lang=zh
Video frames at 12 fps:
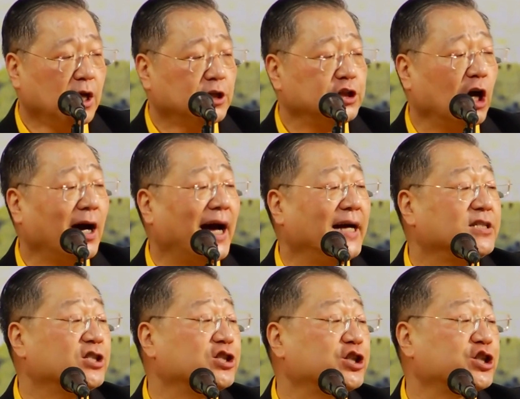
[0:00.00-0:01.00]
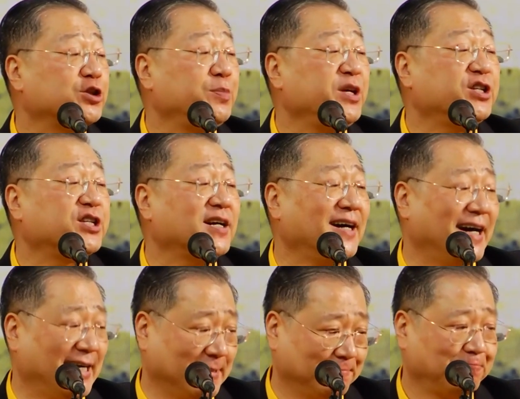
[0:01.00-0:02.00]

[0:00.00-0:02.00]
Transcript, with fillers: 小孩子是自闭症啊。